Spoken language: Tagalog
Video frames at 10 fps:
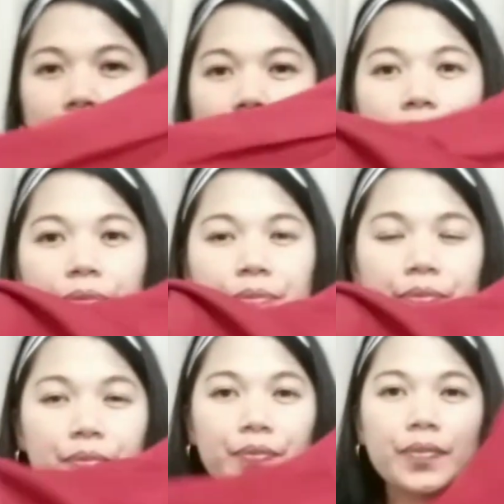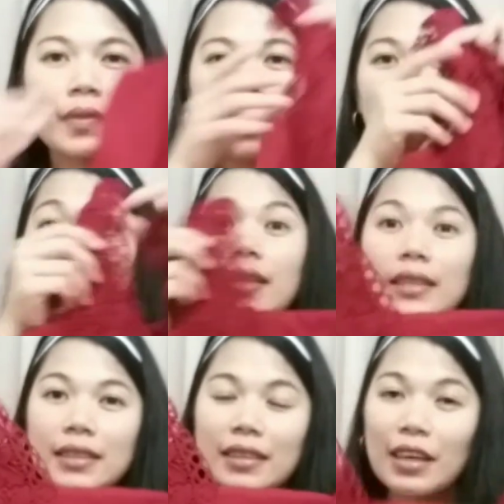siya. Oo.
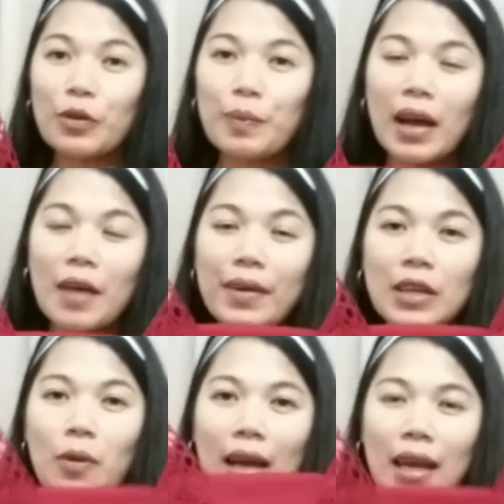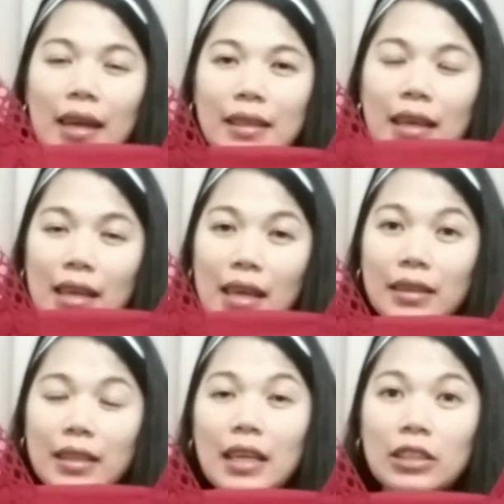Tapos di ako makapaniwala na
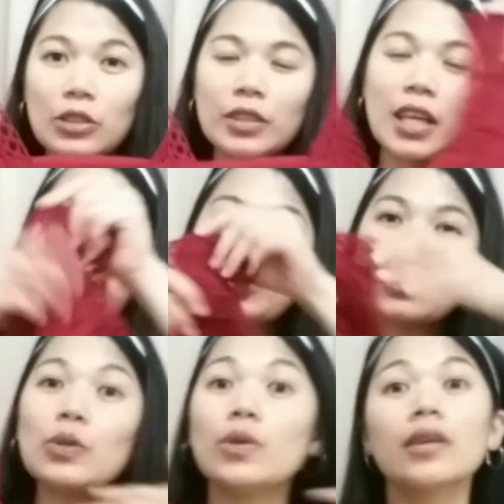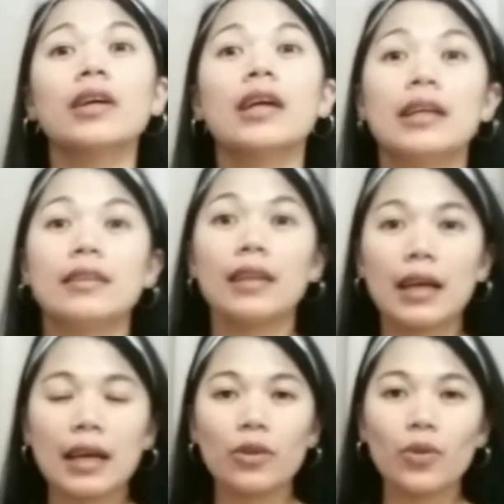10MT lang to. Tapos nung
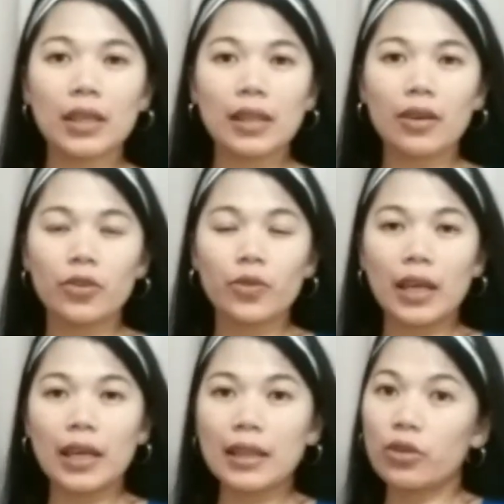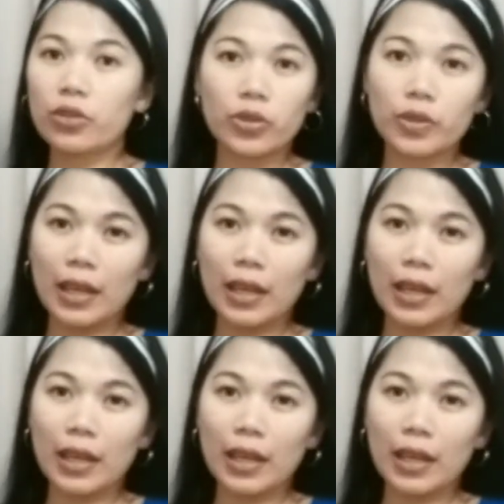naghalungkat ako, nung nakita ko to yung